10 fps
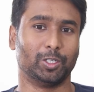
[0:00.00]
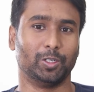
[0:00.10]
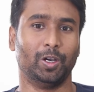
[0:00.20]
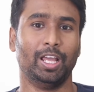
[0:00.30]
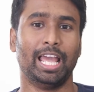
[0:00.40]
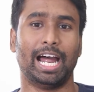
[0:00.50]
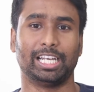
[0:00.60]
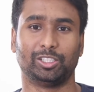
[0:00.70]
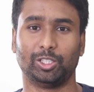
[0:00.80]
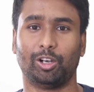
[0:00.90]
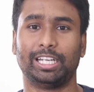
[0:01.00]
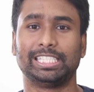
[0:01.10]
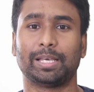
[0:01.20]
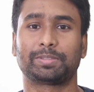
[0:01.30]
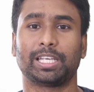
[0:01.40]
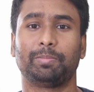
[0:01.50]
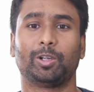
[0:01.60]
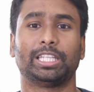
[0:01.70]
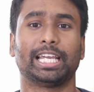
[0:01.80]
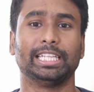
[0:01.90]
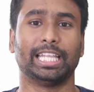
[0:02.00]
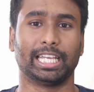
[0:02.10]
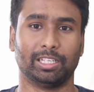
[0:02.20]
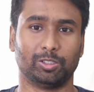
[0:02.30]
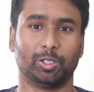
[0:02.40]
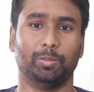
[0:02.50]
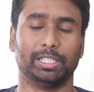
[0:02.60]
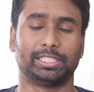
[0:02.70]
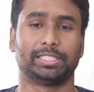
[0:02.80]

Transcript: জন্য আর যদি অলরেডি সাবস্ক্রাইব করে থাকেন থ্যাংক ইউ সো মাচ